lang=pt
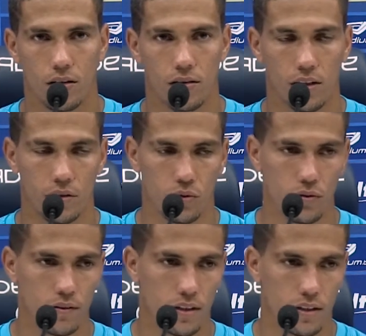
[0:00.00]
Sem
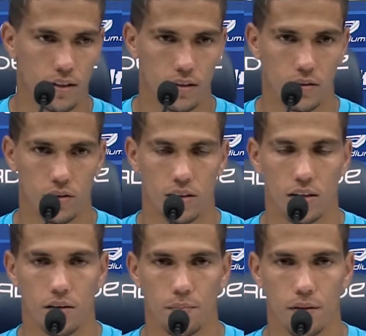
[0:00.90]
dúvida, é, nossa
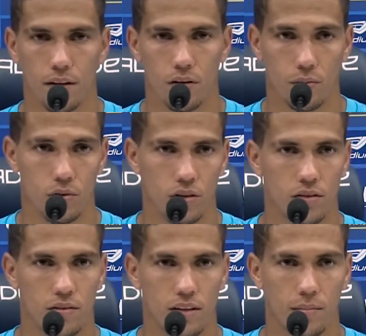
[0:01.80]
equipe, como eu
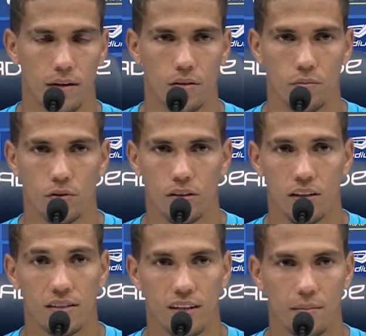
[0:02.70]
disse, vem trabalhando muito, a
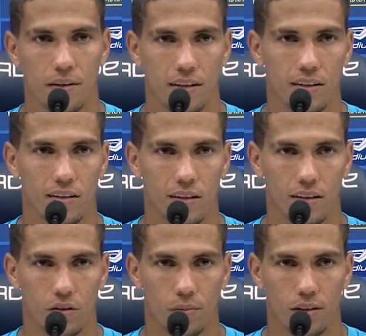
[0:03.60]
gente sabe que ainda está
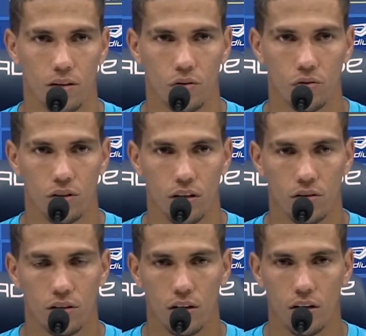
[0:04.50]
cometendo alguns
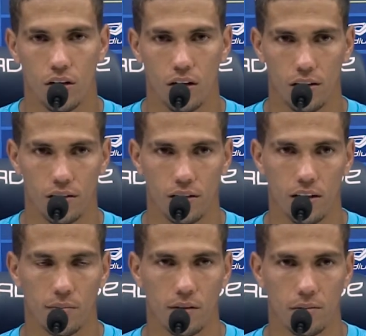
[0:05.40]
erros, a gente
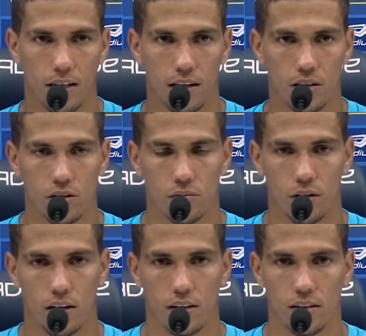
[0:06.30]
tem que minimizar isso,
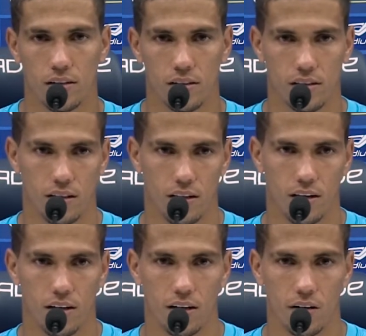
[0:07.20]
mas
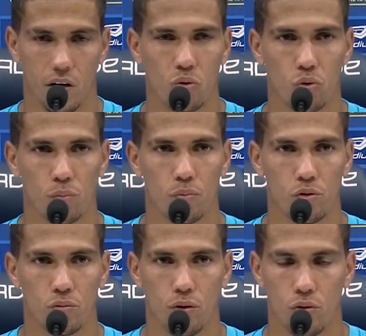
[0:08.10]
é, é, um grupo
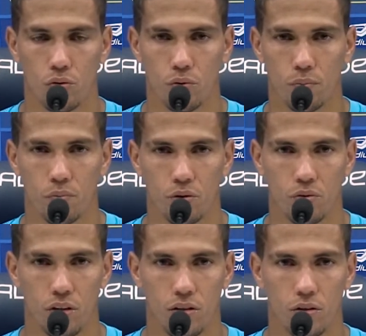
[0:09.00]
muito bom, um grupo muito
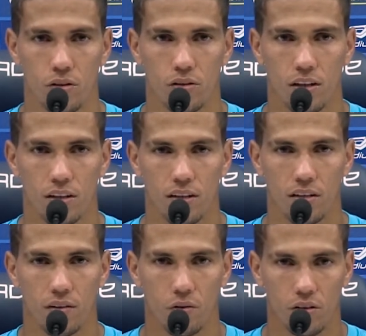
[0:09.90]
unido e eu tenho certeza que a
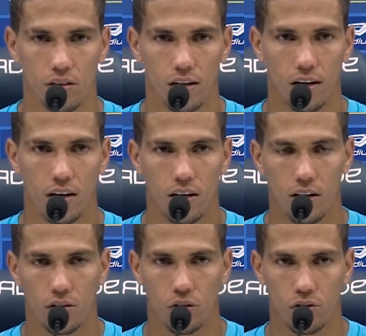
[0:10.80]
gente vai conquistar
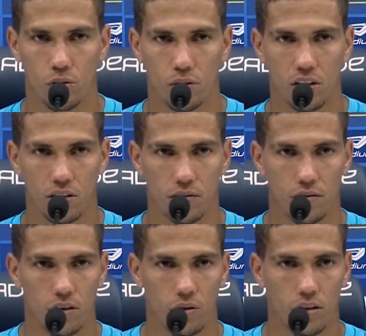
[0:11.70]
nossos objetivos
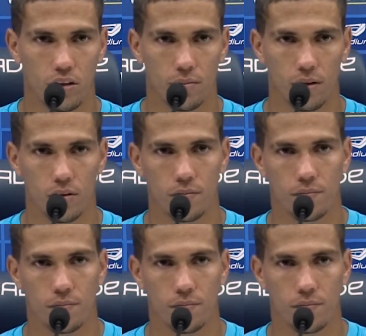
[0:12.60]
no decorrer da temporada.